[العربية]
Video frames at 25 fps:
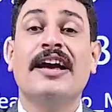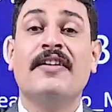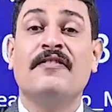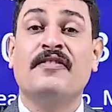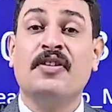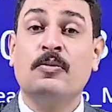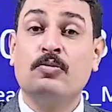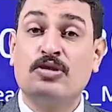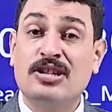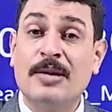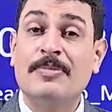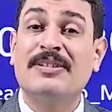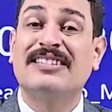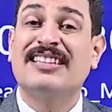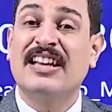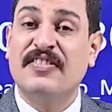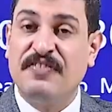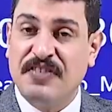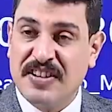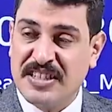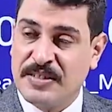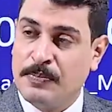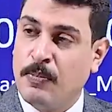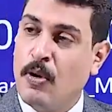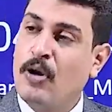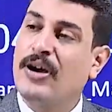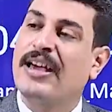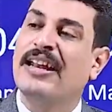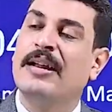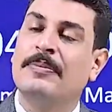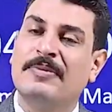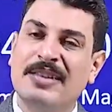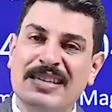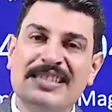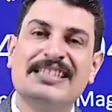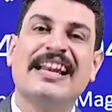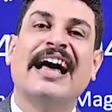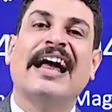في مسابقه الفيسبوك اللي
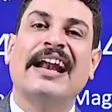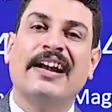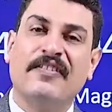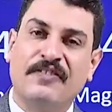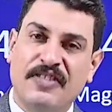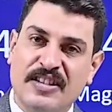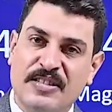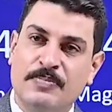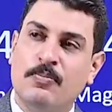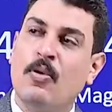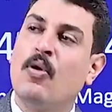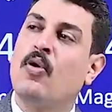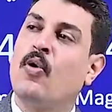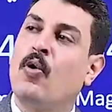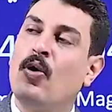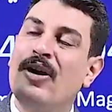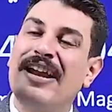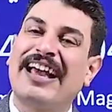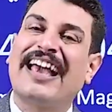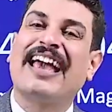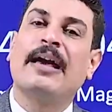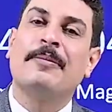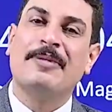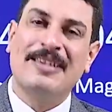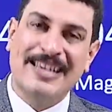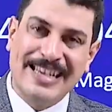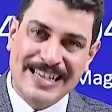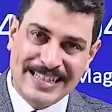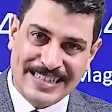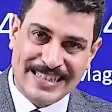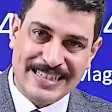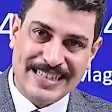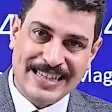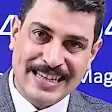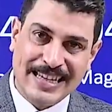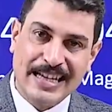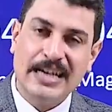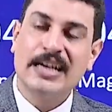بتنزل على الفيسبوك كل
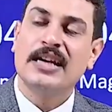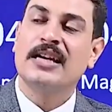خميس